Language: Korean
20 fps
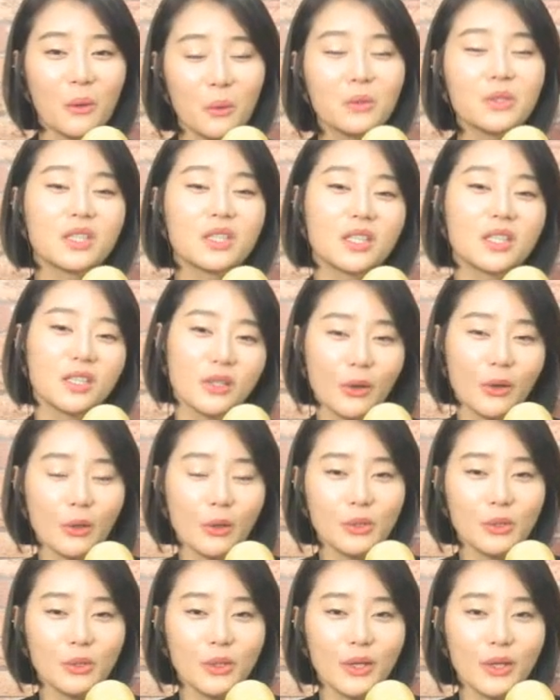오늘
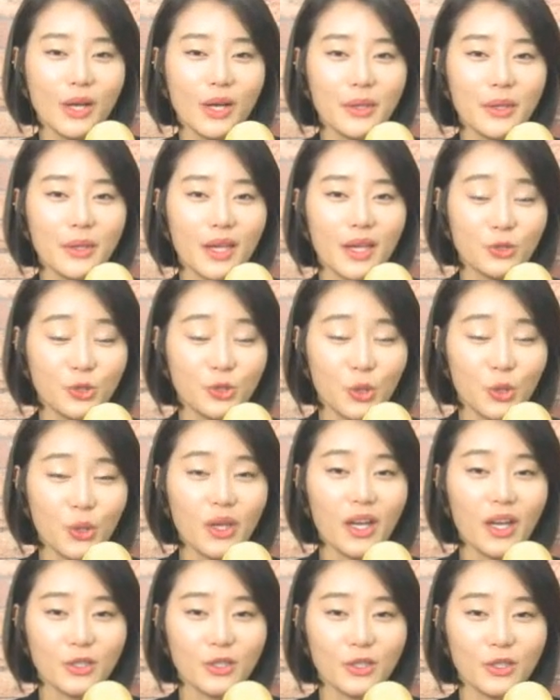여러분들과 함께하는
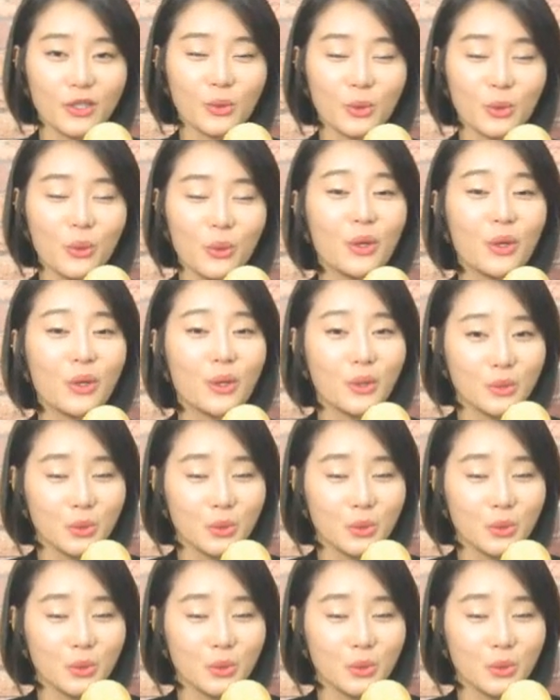추억의 가수도